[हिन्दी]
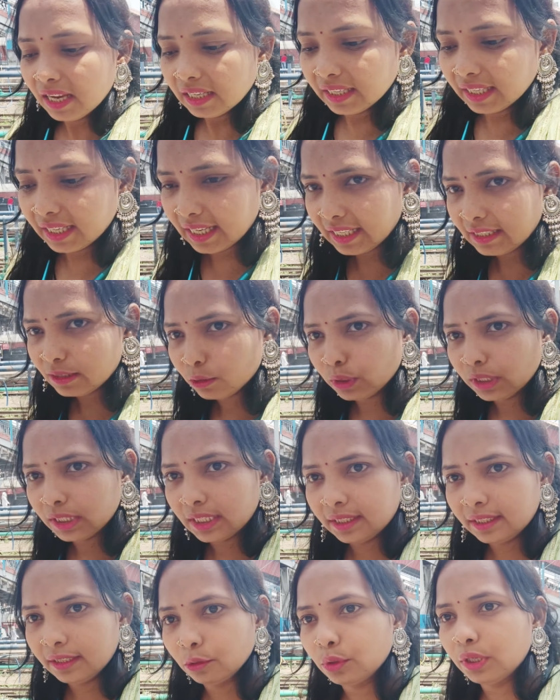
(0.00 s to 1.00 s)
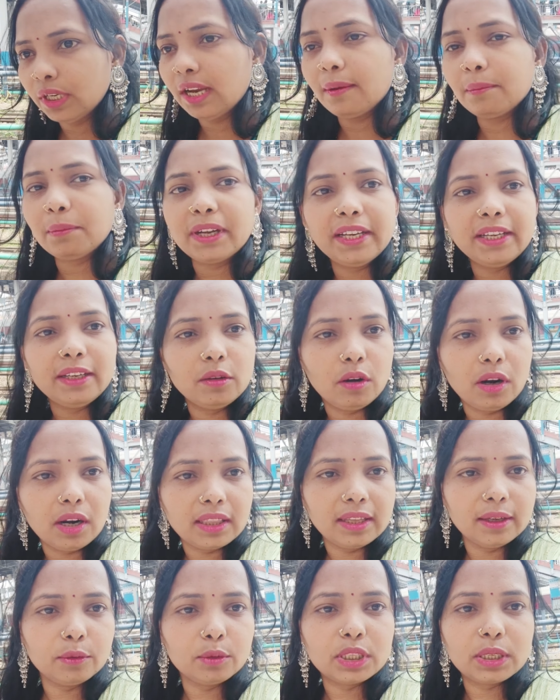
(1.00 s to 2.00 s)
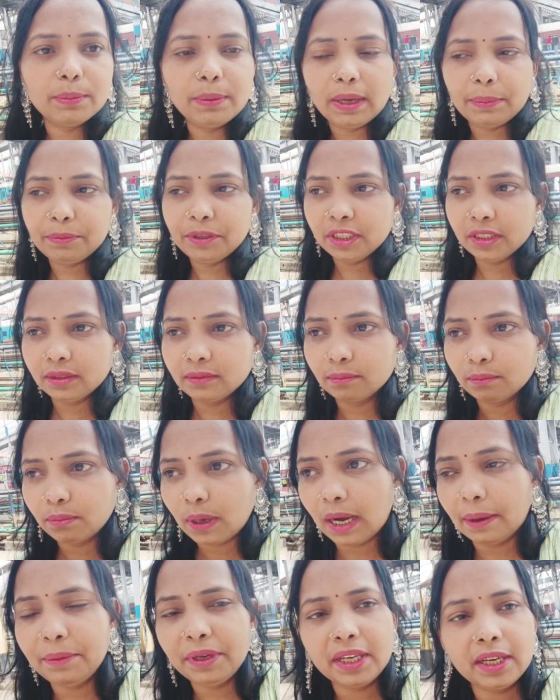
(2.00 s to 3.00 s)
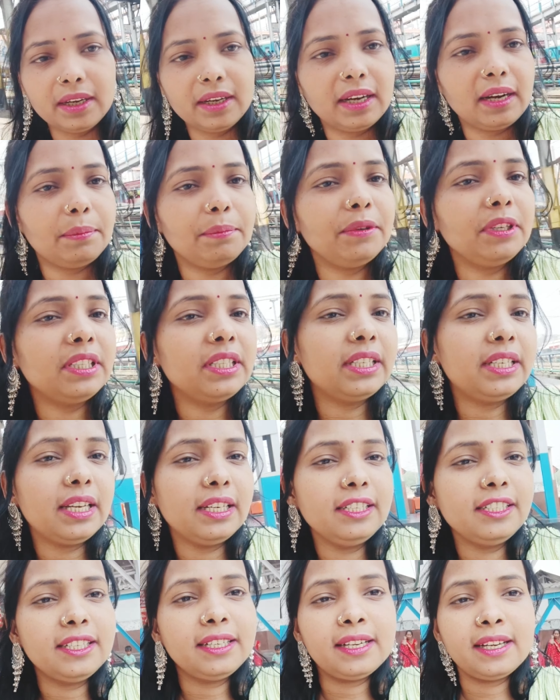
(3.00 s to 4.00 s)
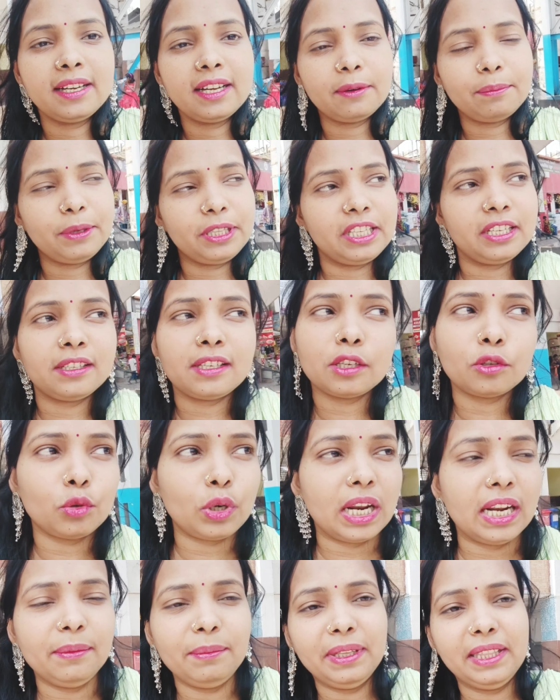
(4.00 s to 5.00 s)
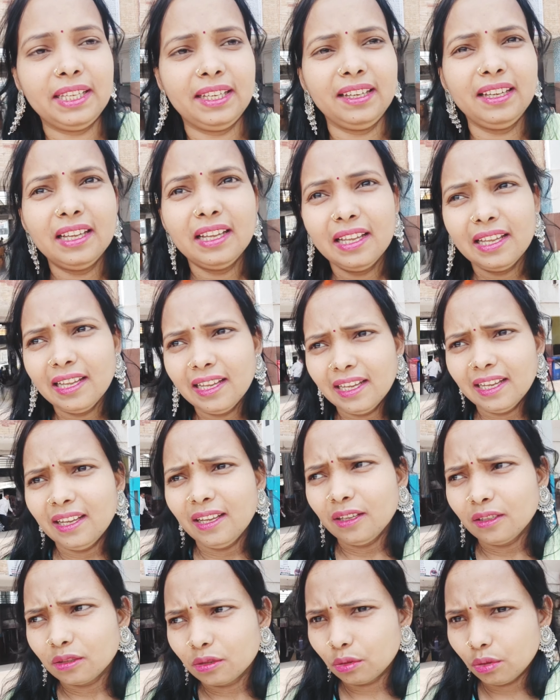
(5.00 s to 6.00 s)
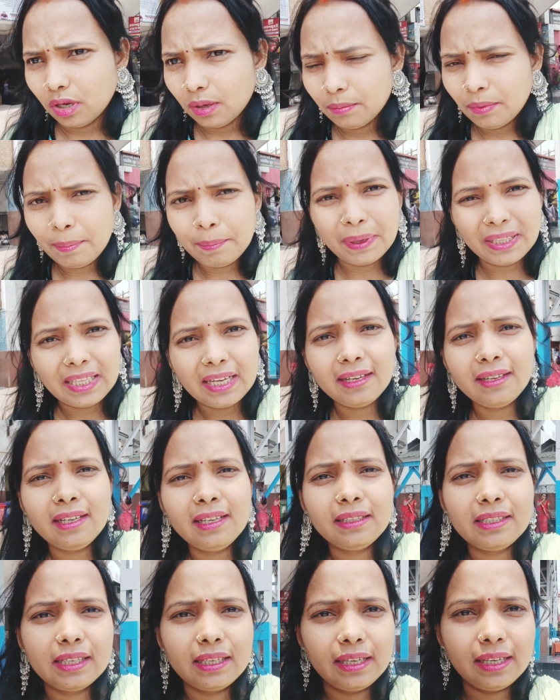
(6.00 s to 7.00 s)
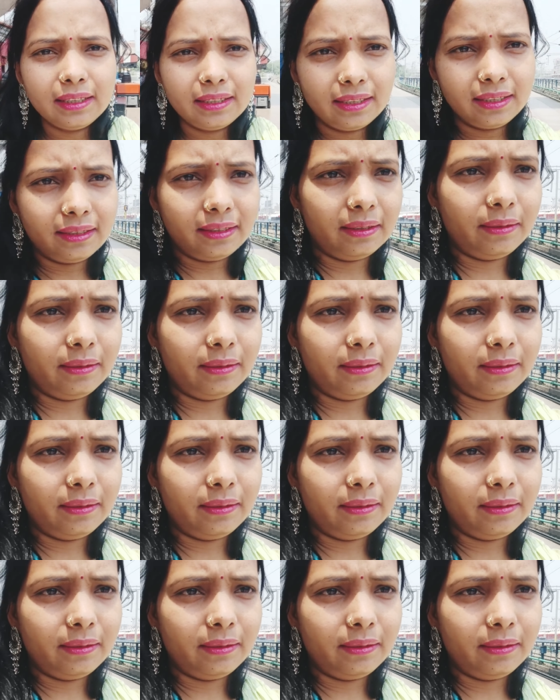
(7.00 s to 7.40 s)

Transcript: निकाल चुके थे क्योंकि हम कहीं और थे उस समय अपनी भाभी के घर अपने जेठानी के घर पे थे ससुराल में थे सो तो so, हमें पता नहीं चला कि